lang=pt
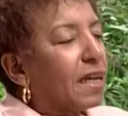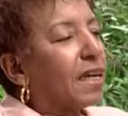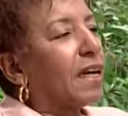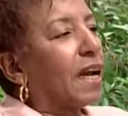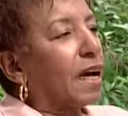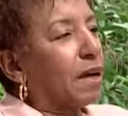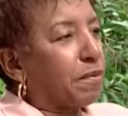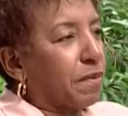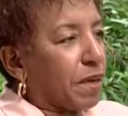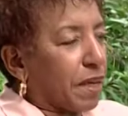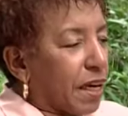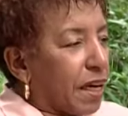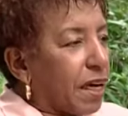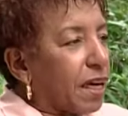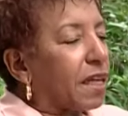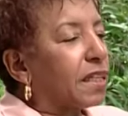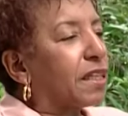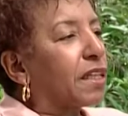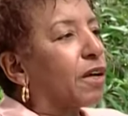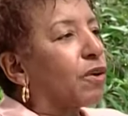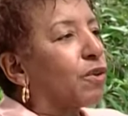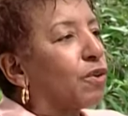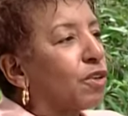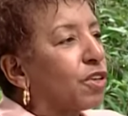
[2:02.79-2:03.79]
lá em Mangueira
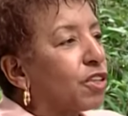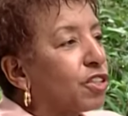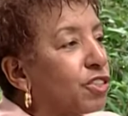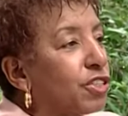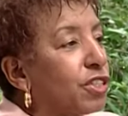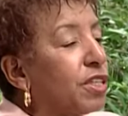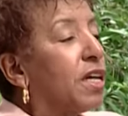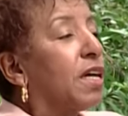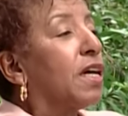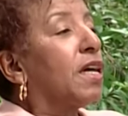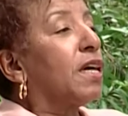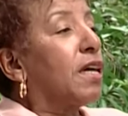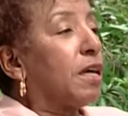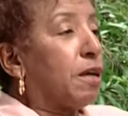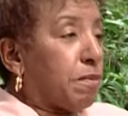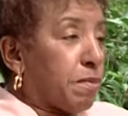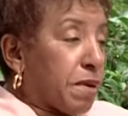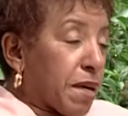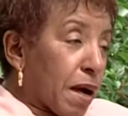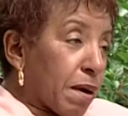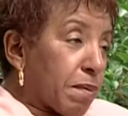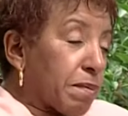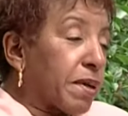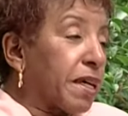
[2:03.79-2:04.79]
até hoje e
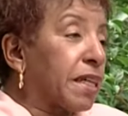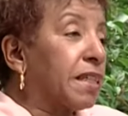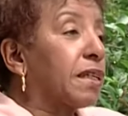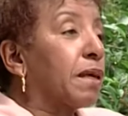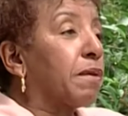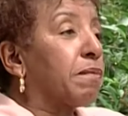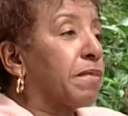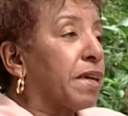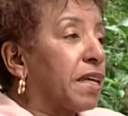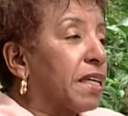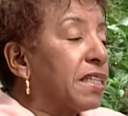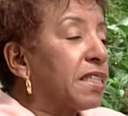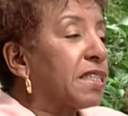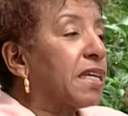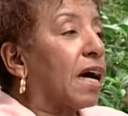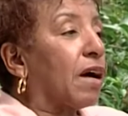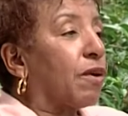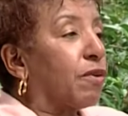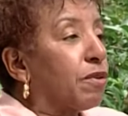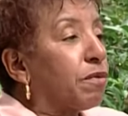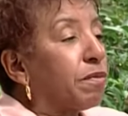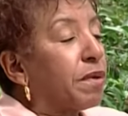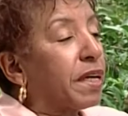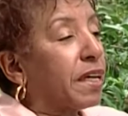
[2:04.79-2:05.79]
minha mãe também
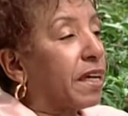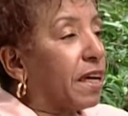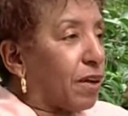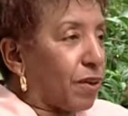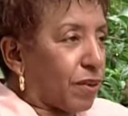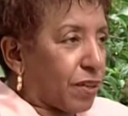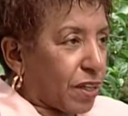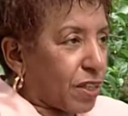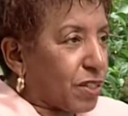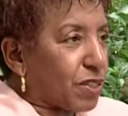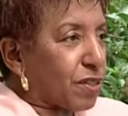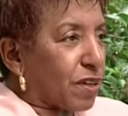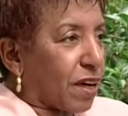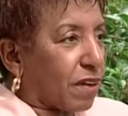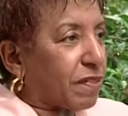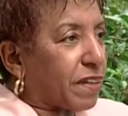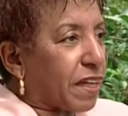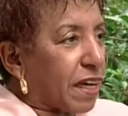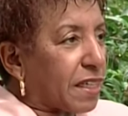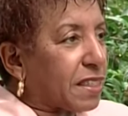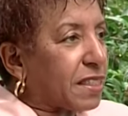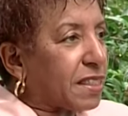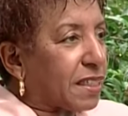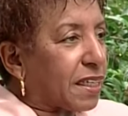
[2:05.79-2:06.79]
saiu em Mangueira, nem sonhava
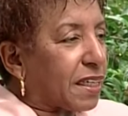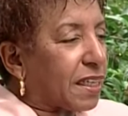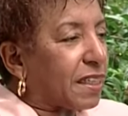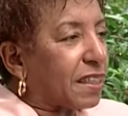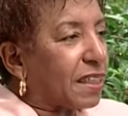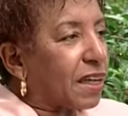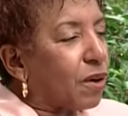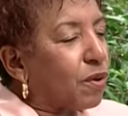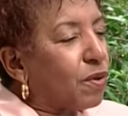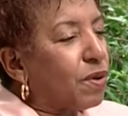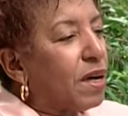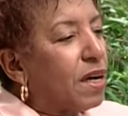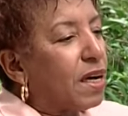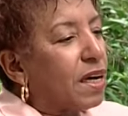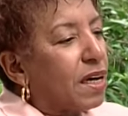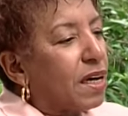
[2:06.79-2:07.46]
nascer. Então,